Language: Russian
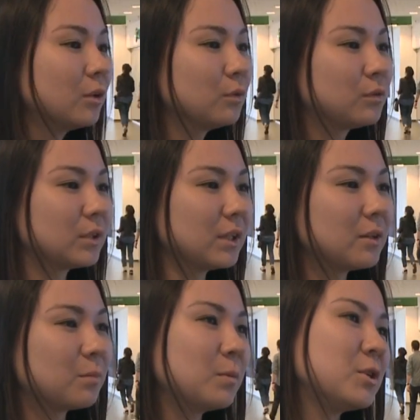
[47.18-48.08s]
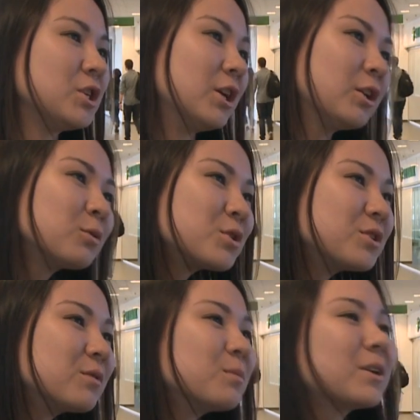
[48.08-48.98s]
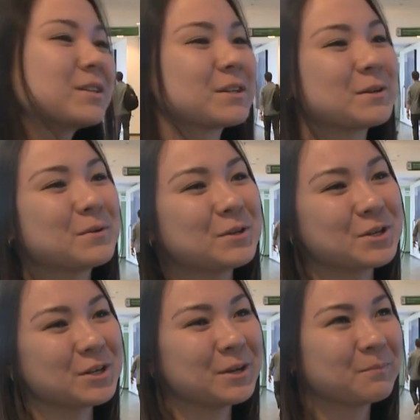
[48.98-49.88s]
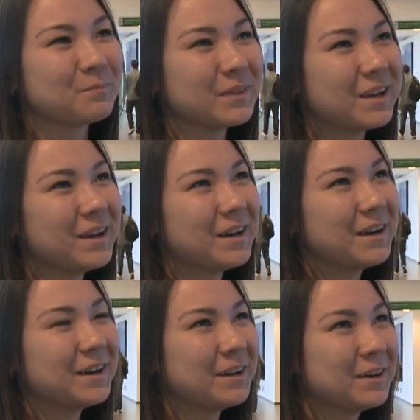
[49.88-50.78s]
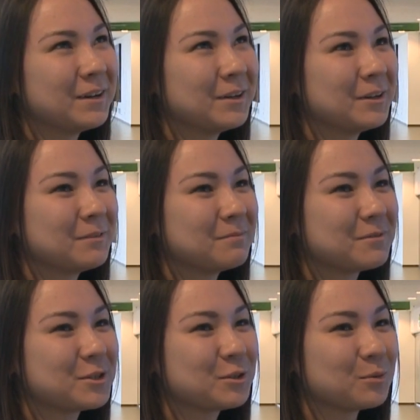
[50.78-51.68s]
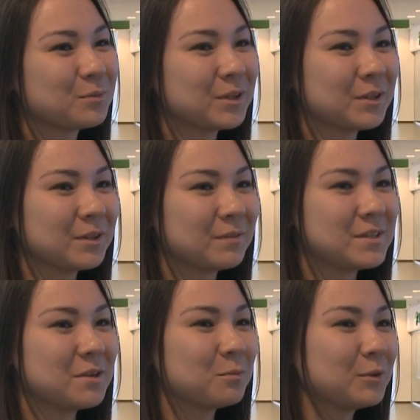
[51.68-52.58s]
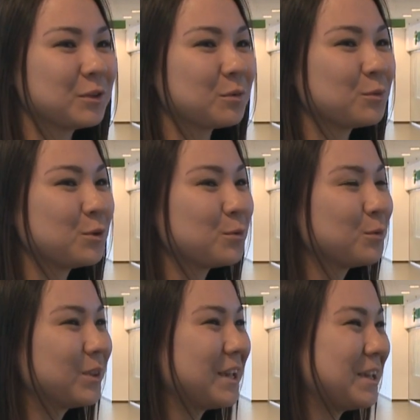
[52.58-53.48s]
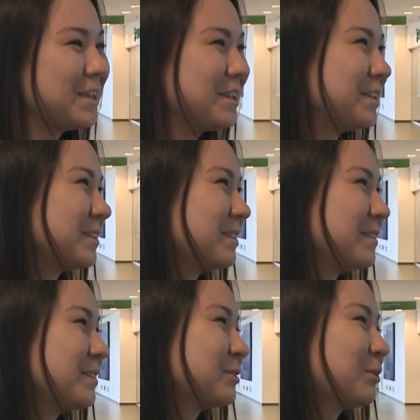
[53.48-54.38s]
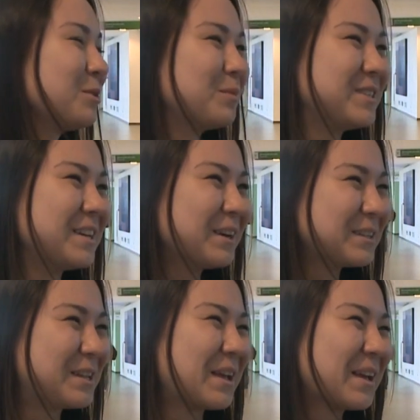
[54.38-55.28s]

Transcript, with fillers: Ну, во-вторых, там помещение нужно выбрать хорошее, а, чтобы всем было там уютно и никто не потерялся